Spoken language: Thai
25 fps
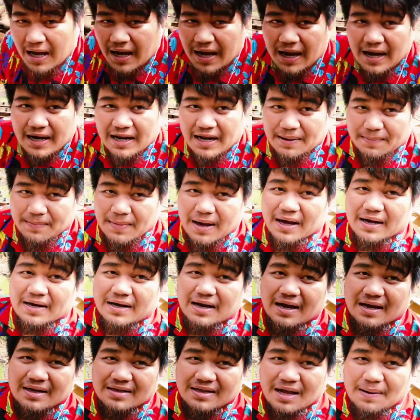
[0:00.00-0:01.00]
อะไร มั่ง
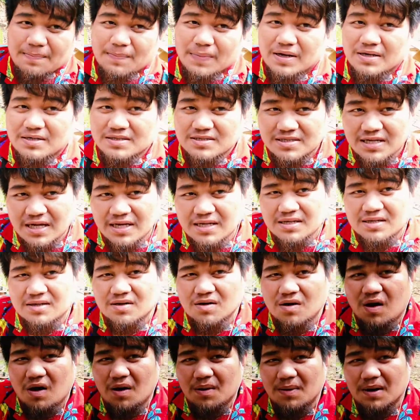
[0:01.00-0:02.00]
นะ ถ้าเป็นเซต
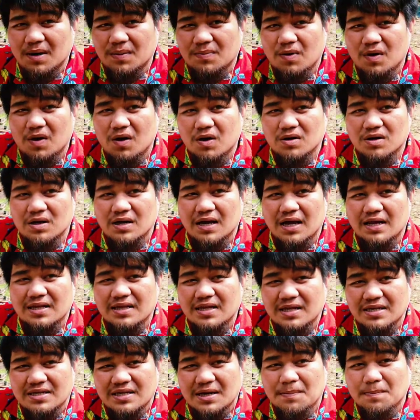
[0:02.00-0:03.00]
ของของพรนะ
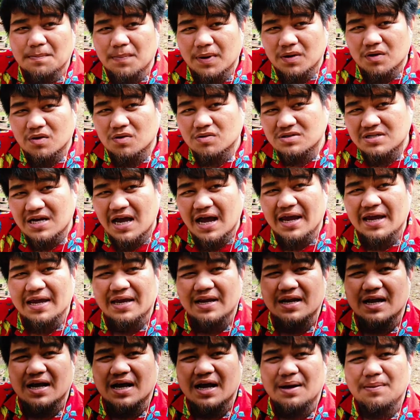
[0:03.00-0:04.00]
ที่จำเป็นต้องใช้
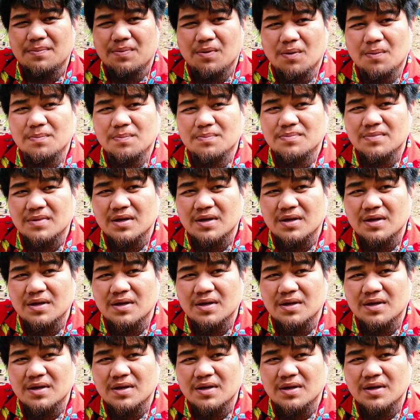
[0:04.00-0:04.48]
นะครับ ผม